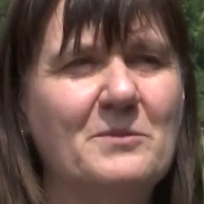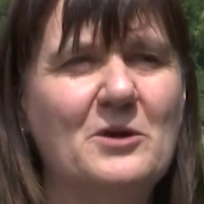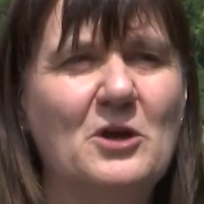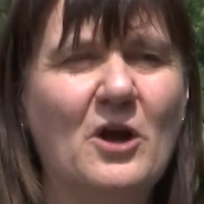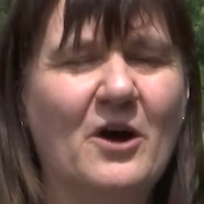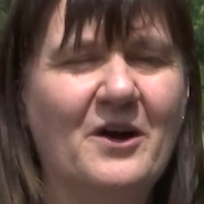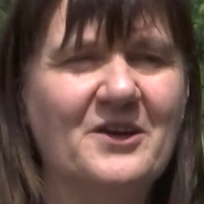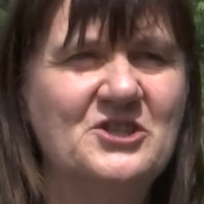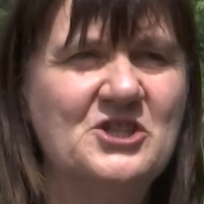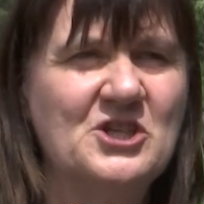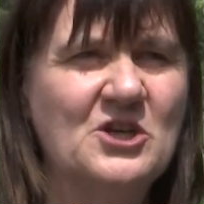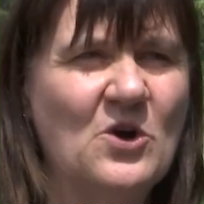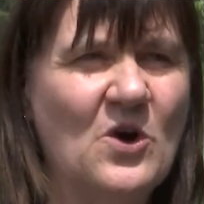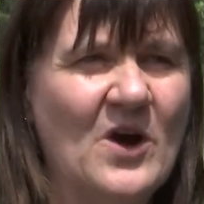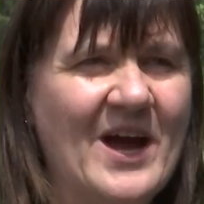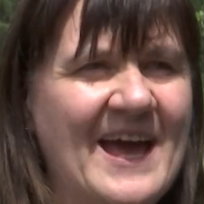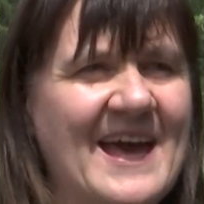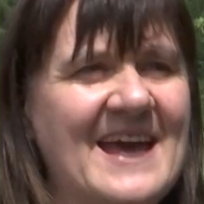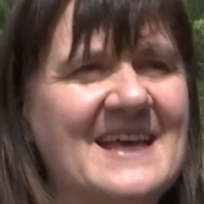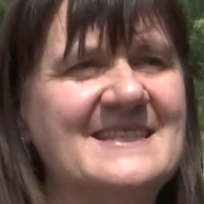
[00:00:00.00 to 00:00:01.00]
biologico
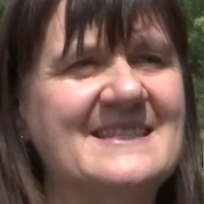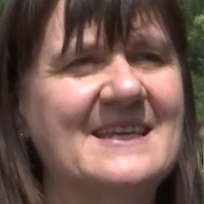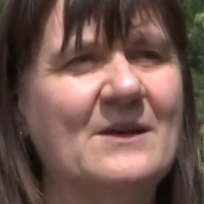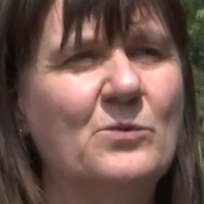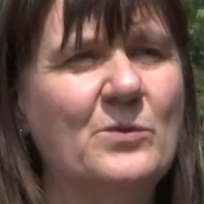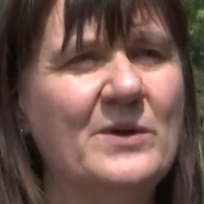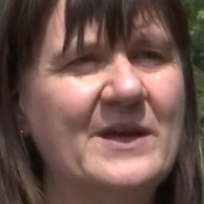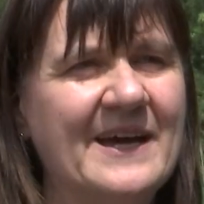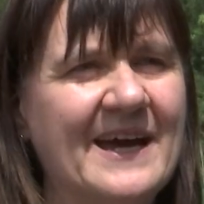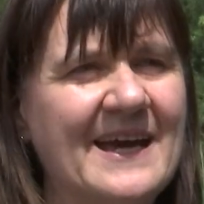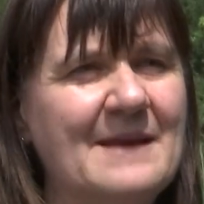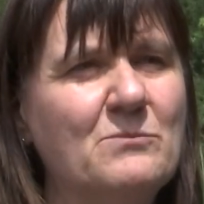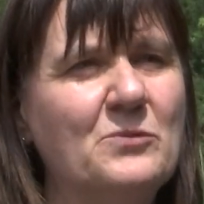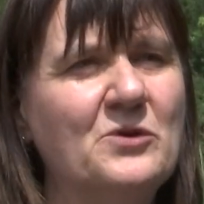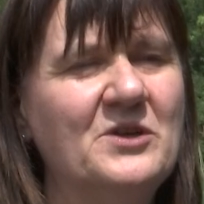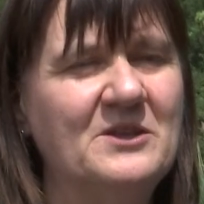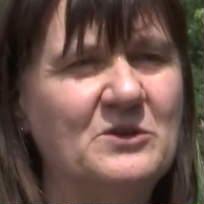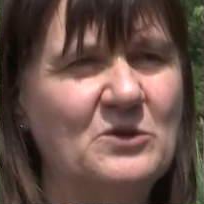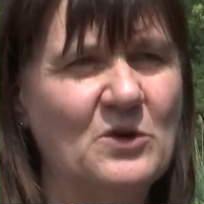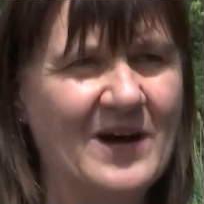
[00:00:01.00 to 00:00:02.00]
è eseguire il
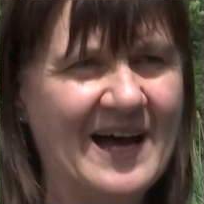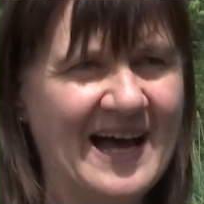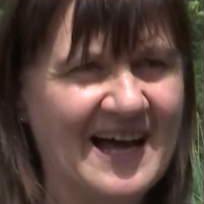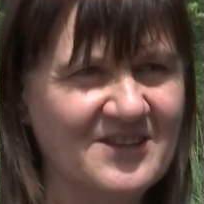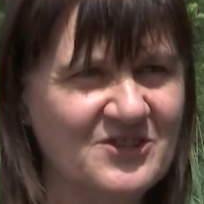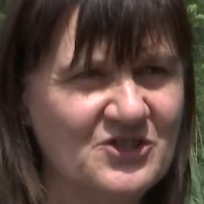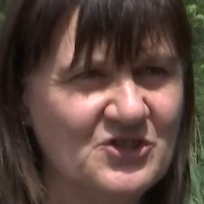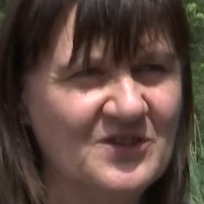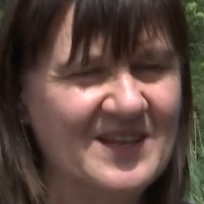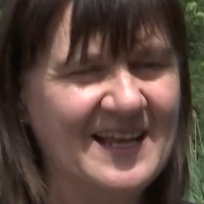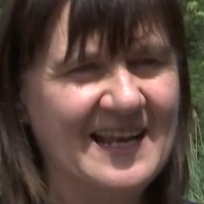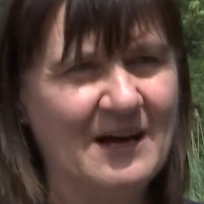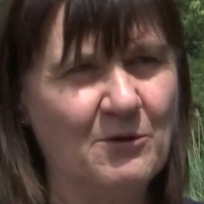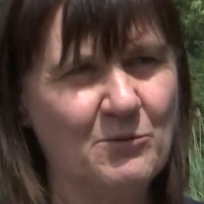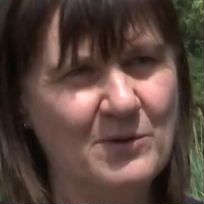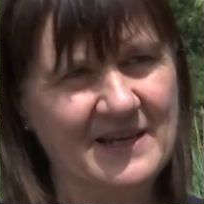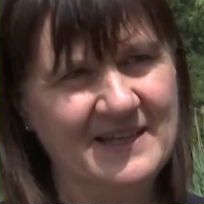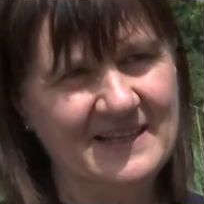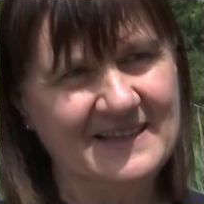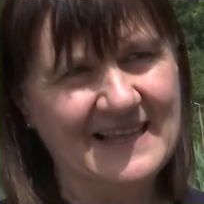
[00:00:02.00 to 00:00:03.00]
monitoraggio della
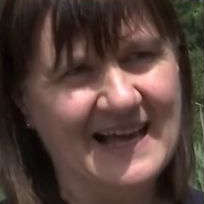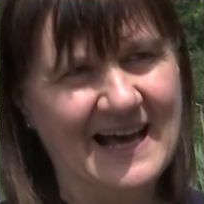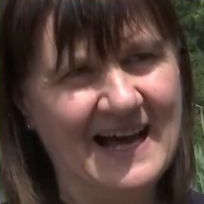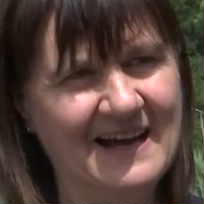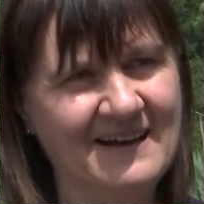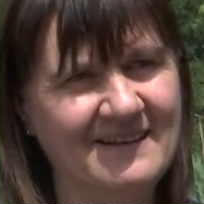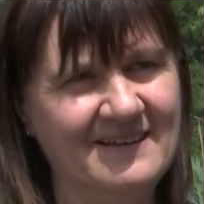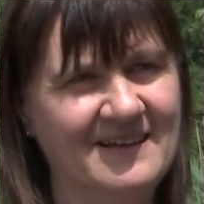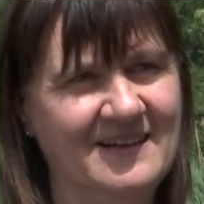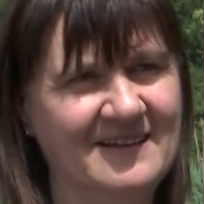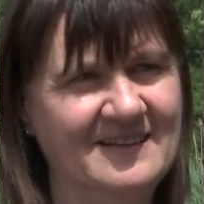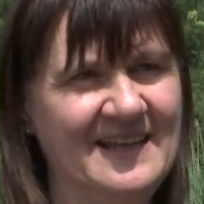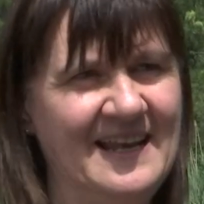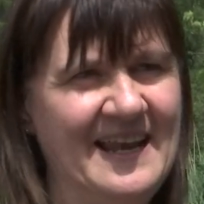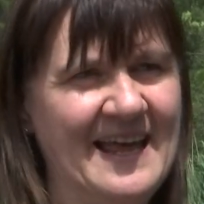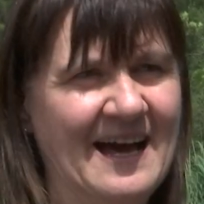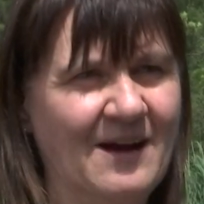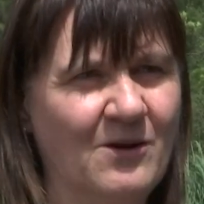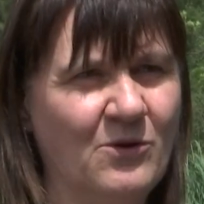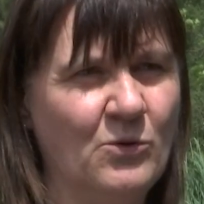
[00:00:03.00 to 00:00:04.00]
qualità eh,
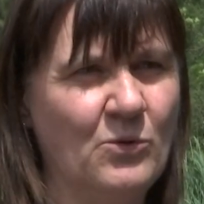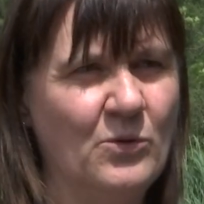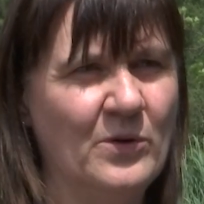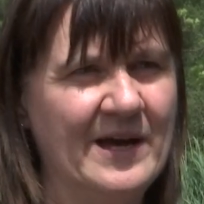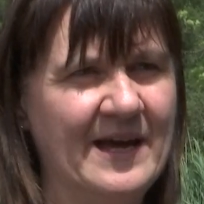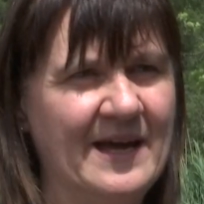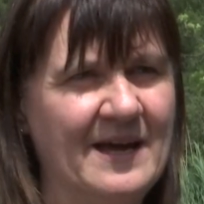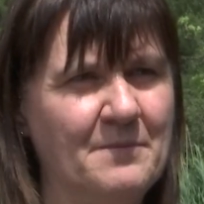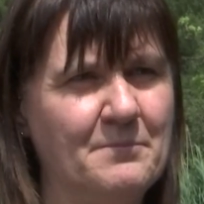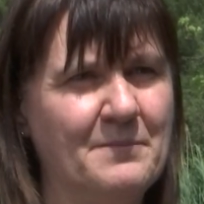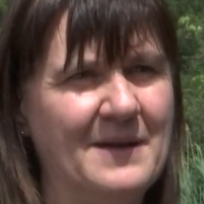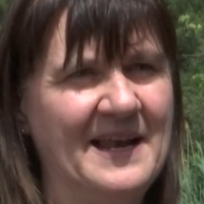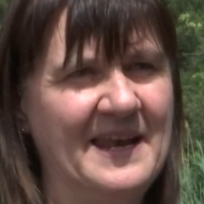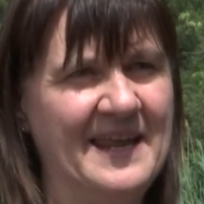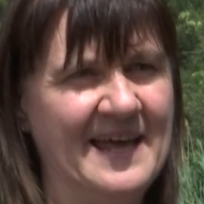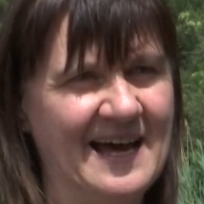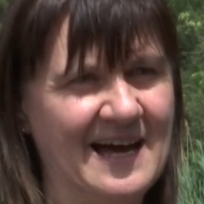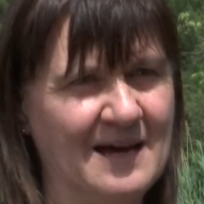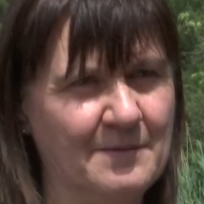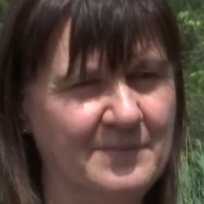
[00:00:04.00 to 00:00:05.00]
delle acque
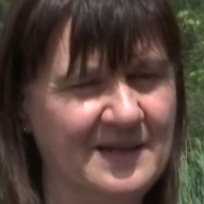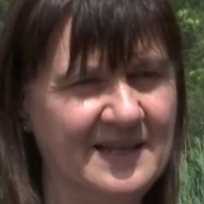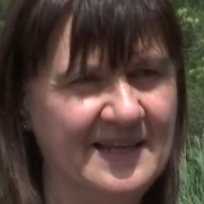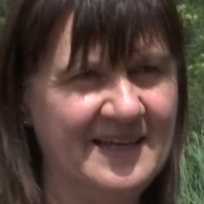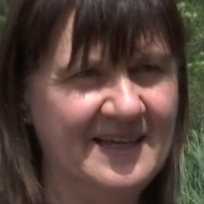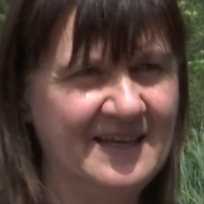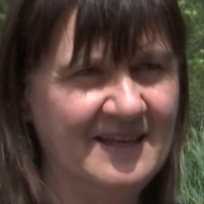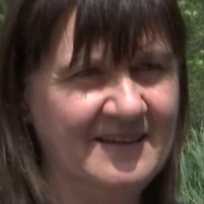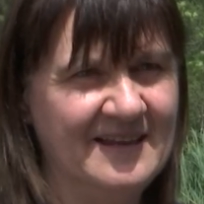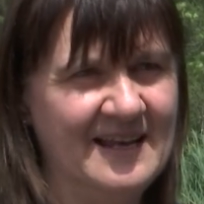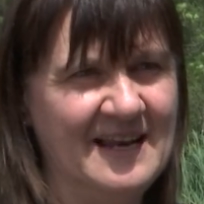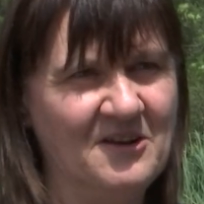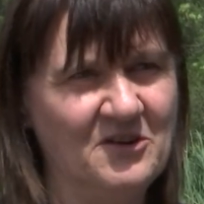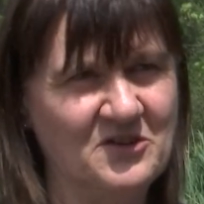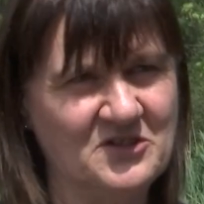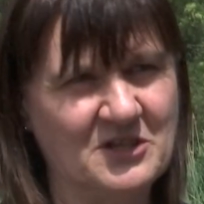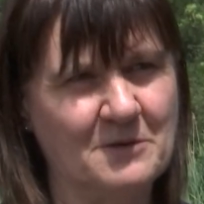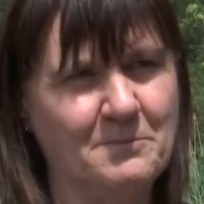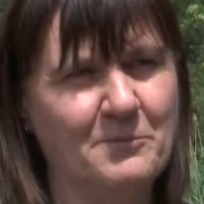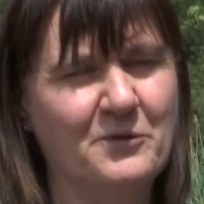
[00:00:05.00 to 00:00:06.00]
balneabili nella
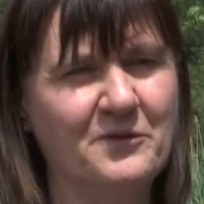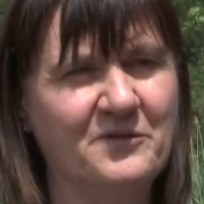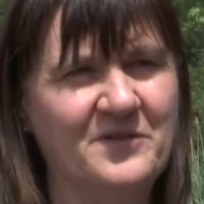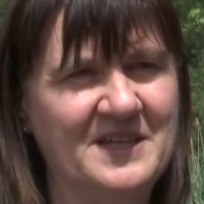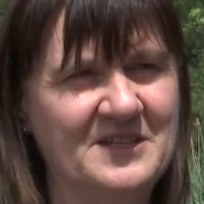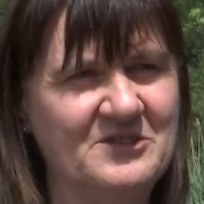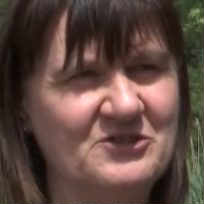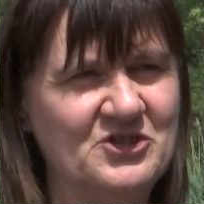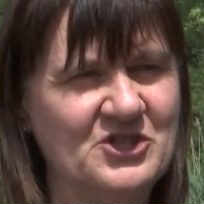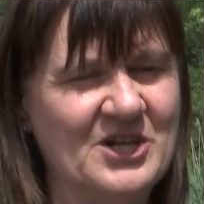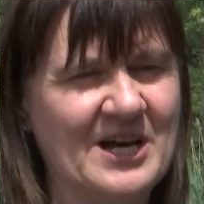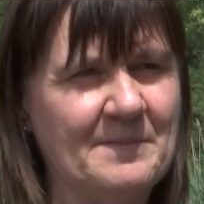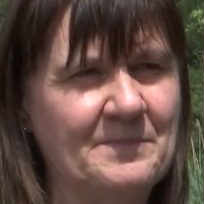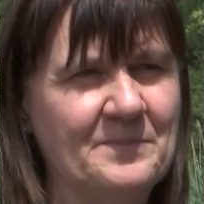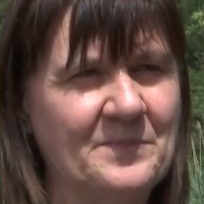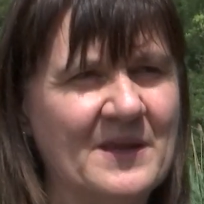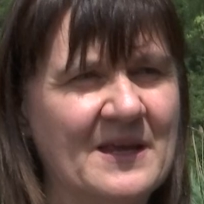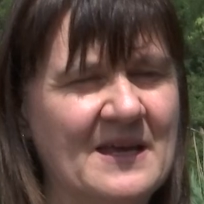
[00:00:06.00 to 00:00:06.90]
nostra provincia.